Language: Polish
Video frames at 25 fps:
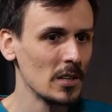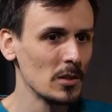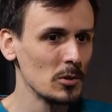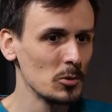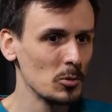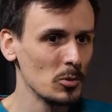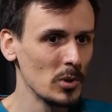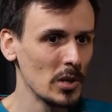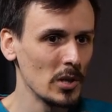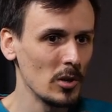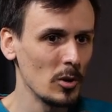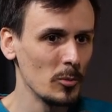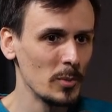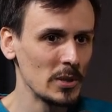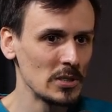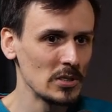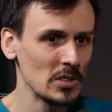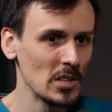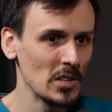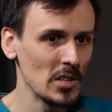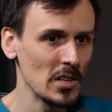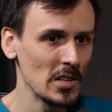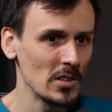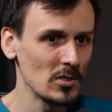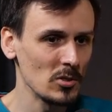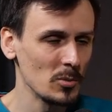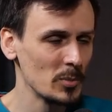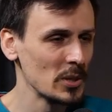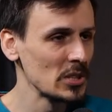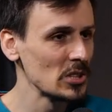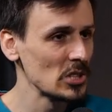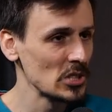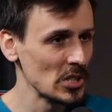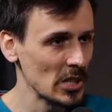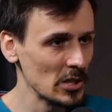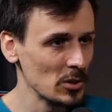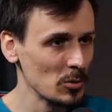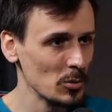które obecnie nie jest
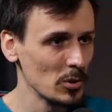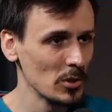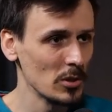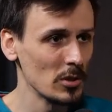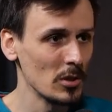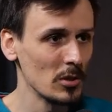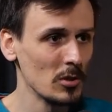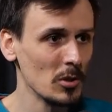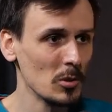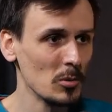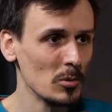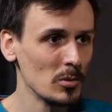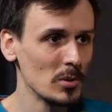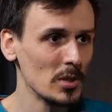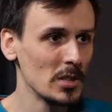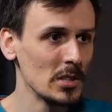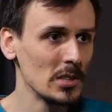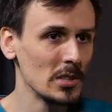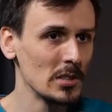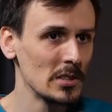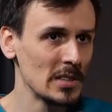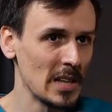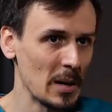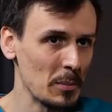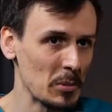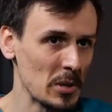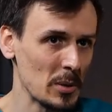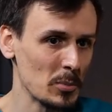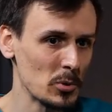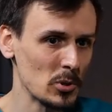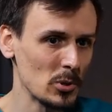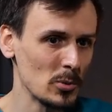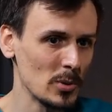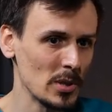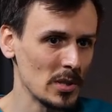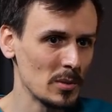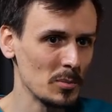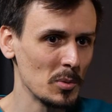objęte żadną ochroną i tam na
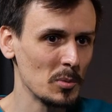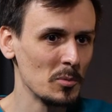przykład,